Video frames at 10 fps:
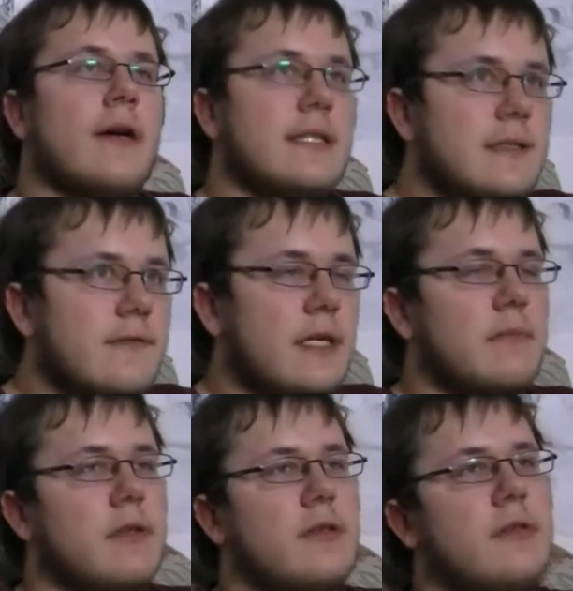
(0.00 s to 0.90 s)
in
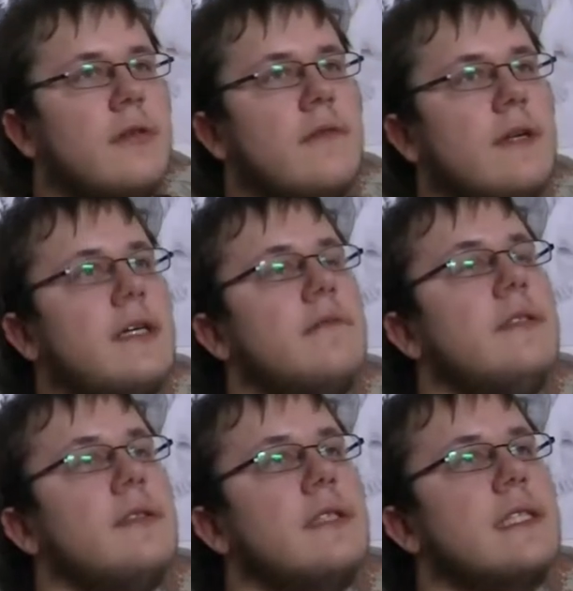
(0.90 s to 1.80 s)
Weimar waren
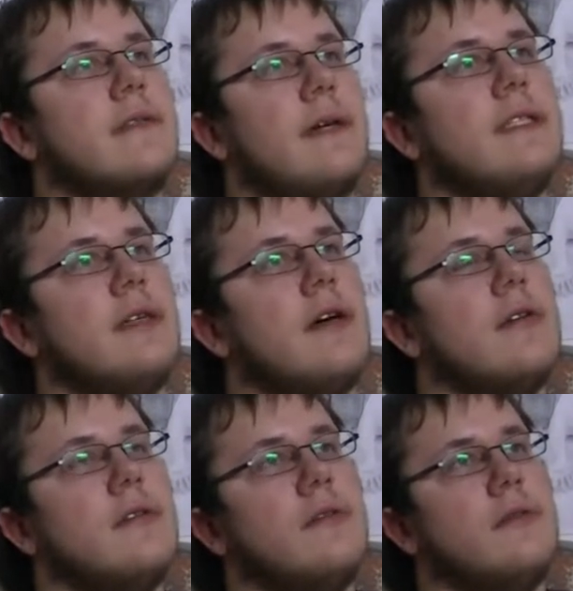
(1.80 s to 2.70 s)
wir zwei
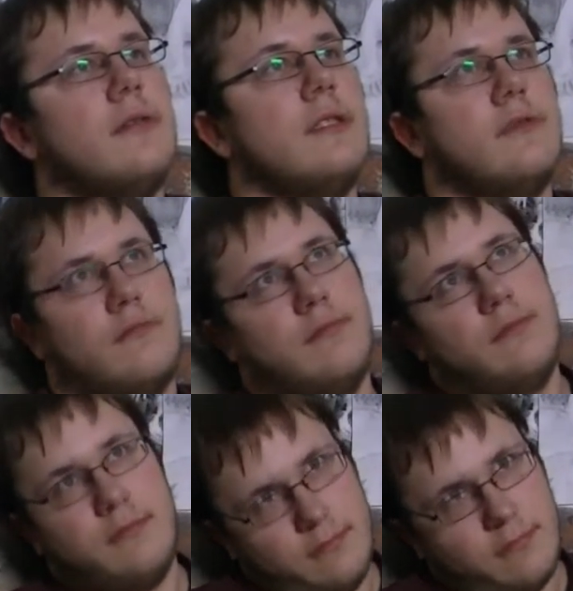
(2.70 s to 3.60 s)
Tage, also
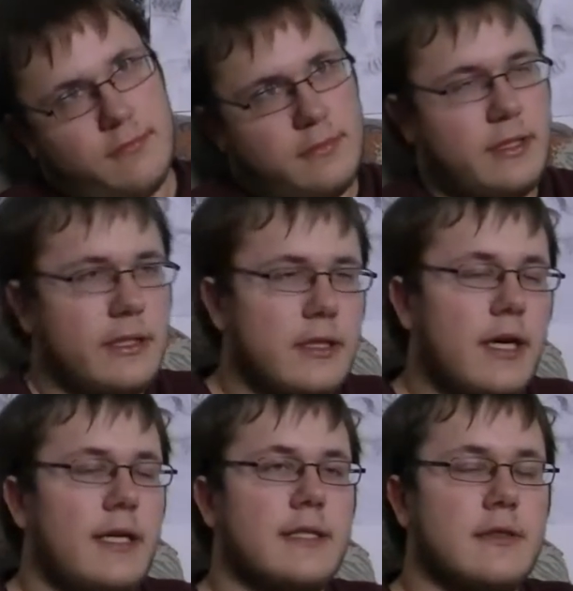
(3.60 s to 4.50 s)

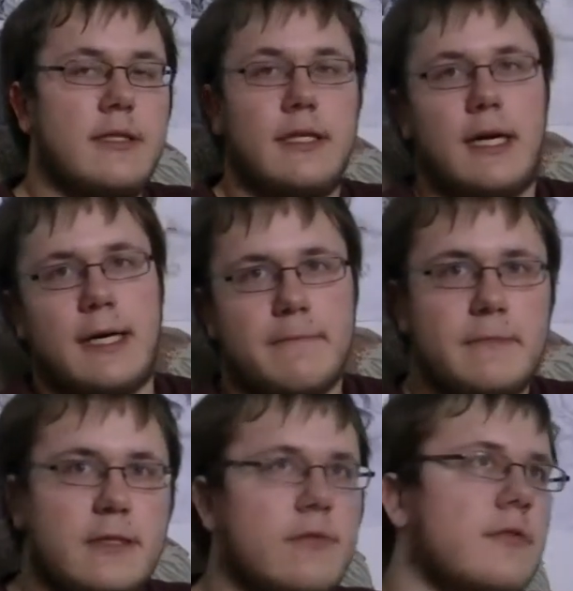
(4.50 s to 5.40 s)
Hinreise, den
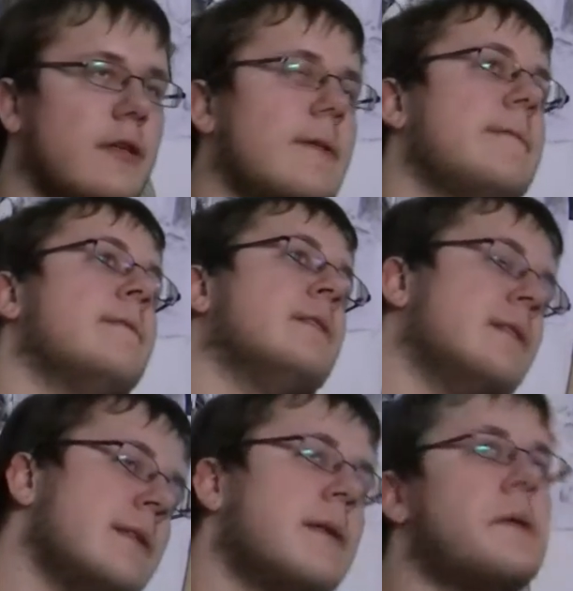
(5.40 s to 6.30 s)
Abend und dann
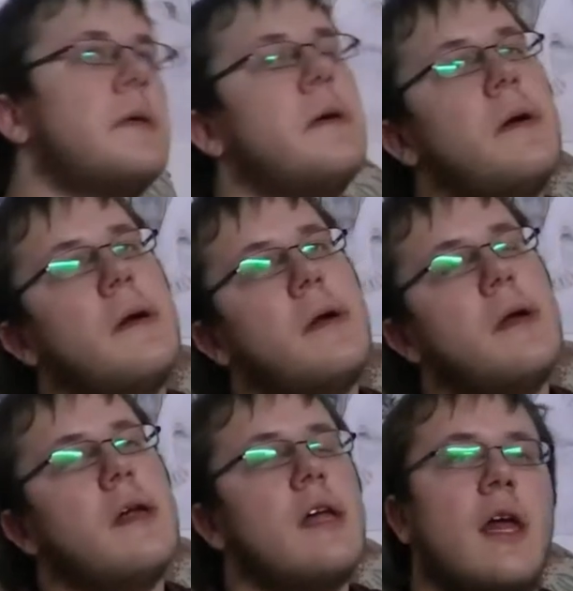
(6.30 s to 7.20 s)

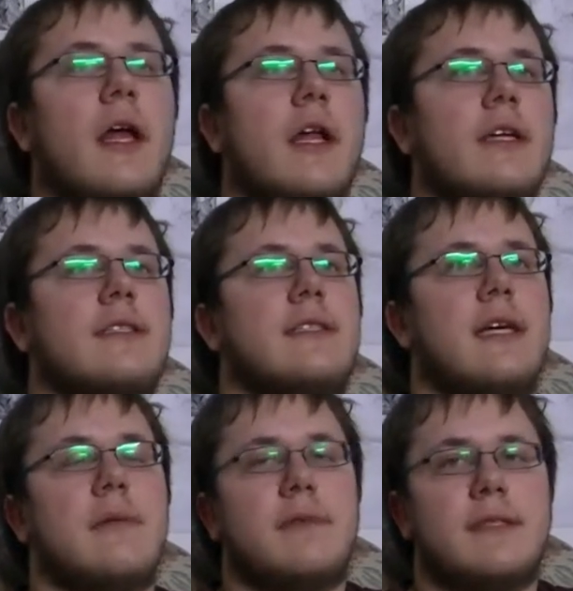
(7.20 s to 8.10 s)
äh, den ganzen
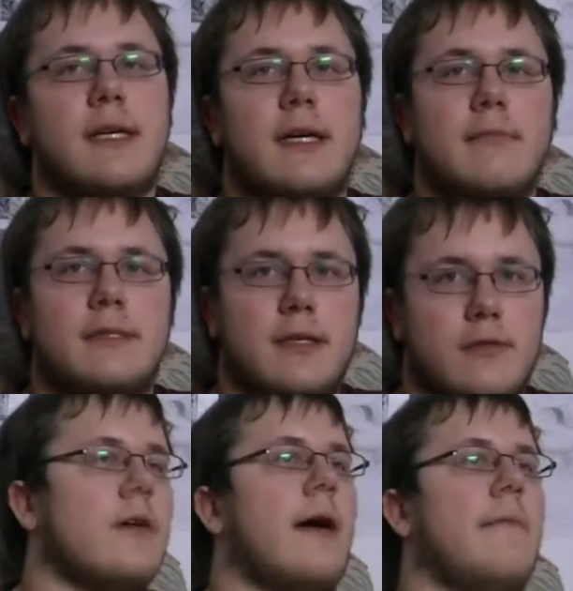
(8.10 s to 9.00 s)
Tag bis abends.
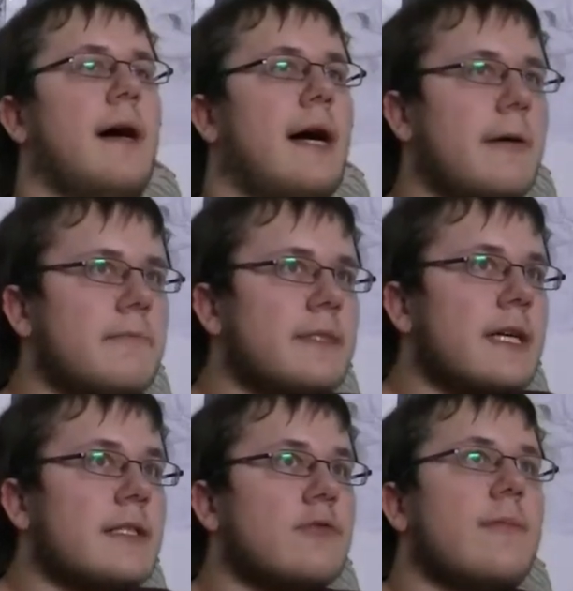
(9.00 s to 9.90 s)
Also am Abend,
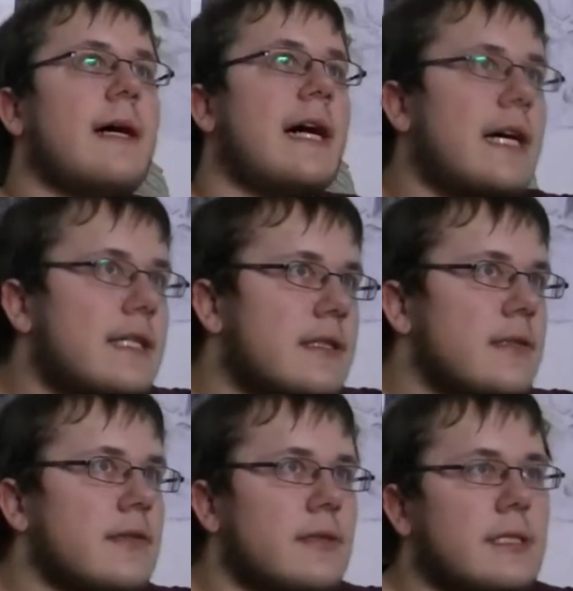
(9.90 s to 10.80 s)
also am
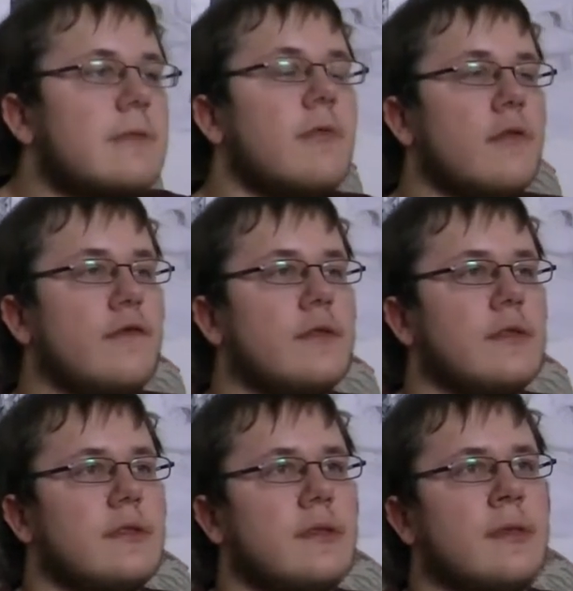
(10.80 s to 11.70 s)

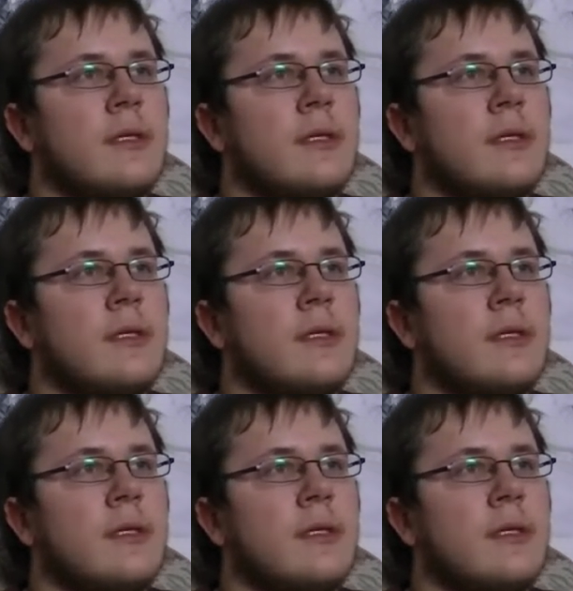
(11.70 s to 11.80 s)
8.12.